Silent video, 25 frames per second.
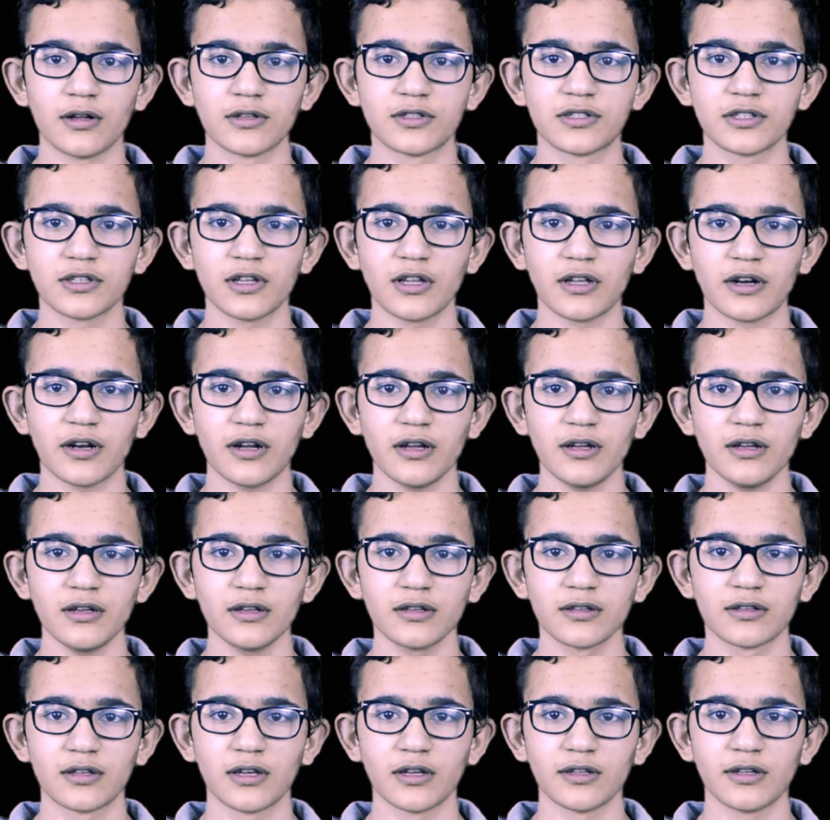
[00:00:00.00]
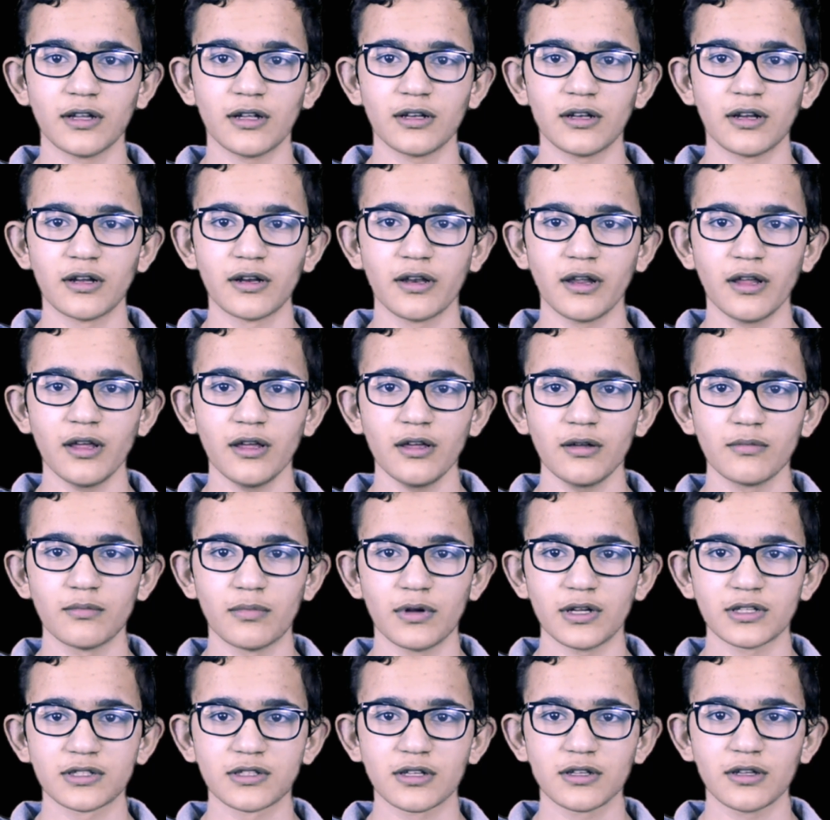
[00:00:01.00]
acılara, kederlere,
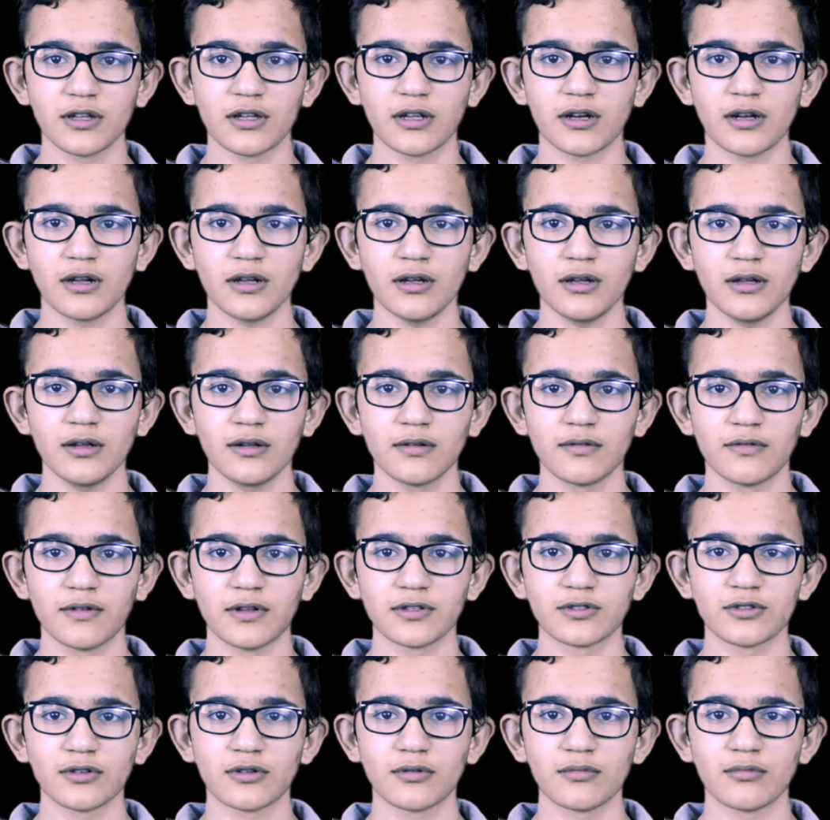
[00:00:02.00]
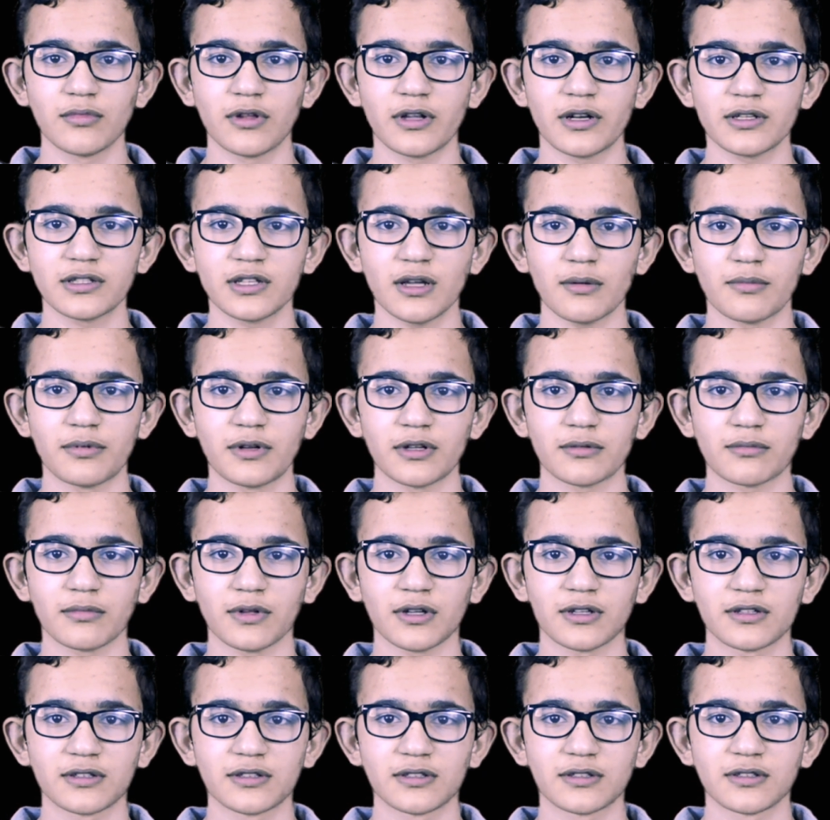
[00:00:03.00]
baskılara ve zulümlere
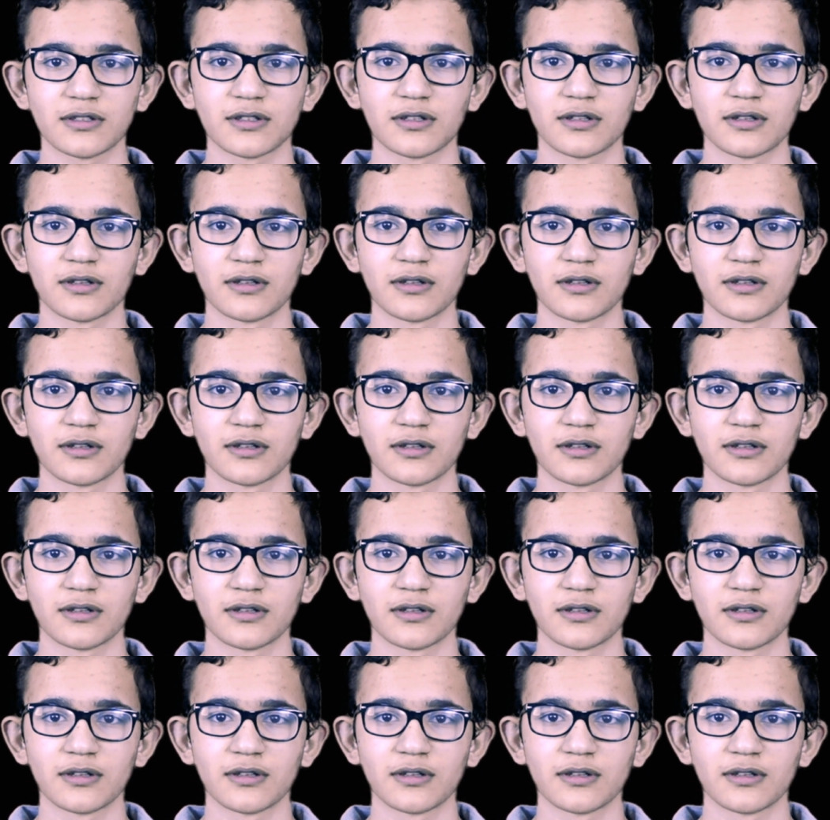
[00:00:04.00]
sabretmektir.